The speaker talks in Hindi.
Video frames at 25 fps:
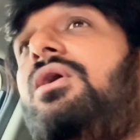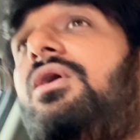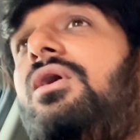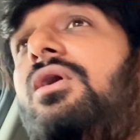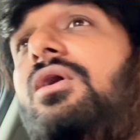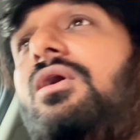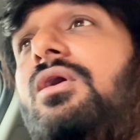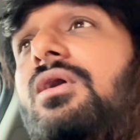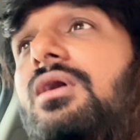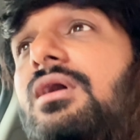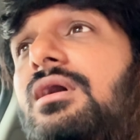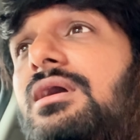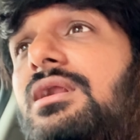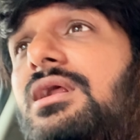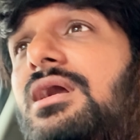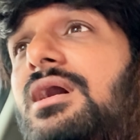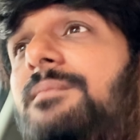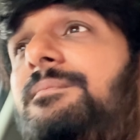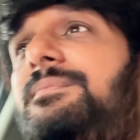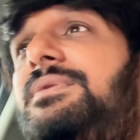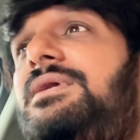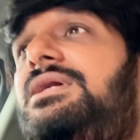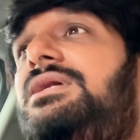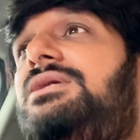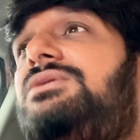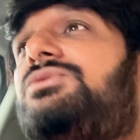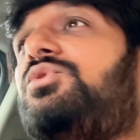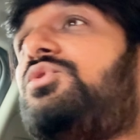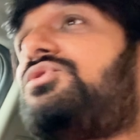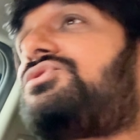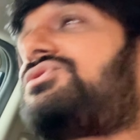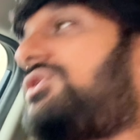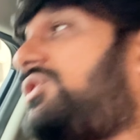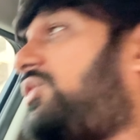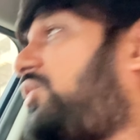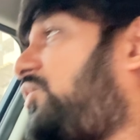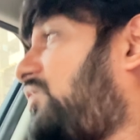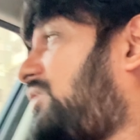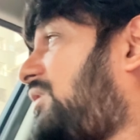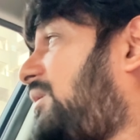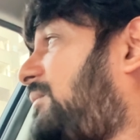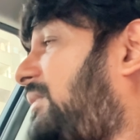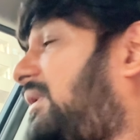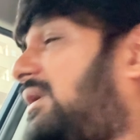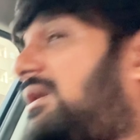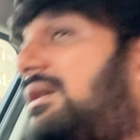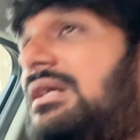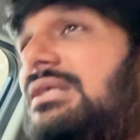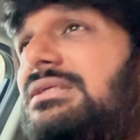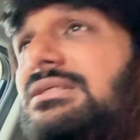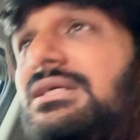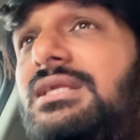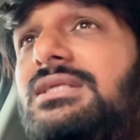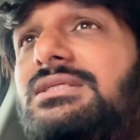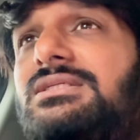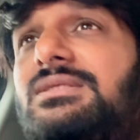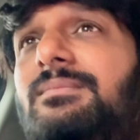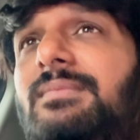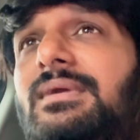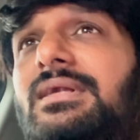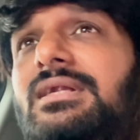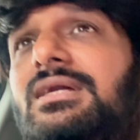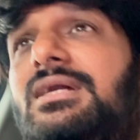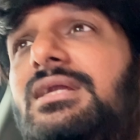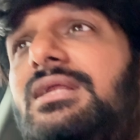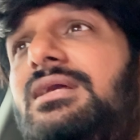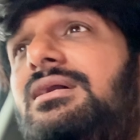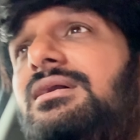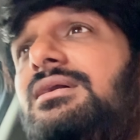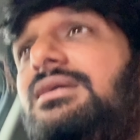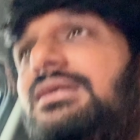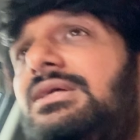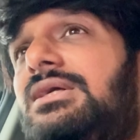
और अभी सोच रहा हूँ कि मैं घर जाने से बेटर है